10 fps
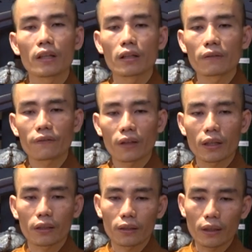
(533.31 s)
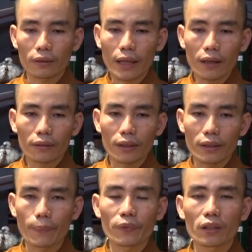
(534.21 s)
Nibbāna tức là tắt, là
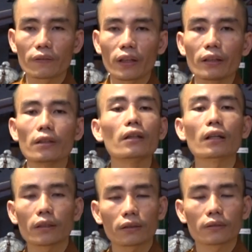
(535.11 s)
dập chứ không phải là được,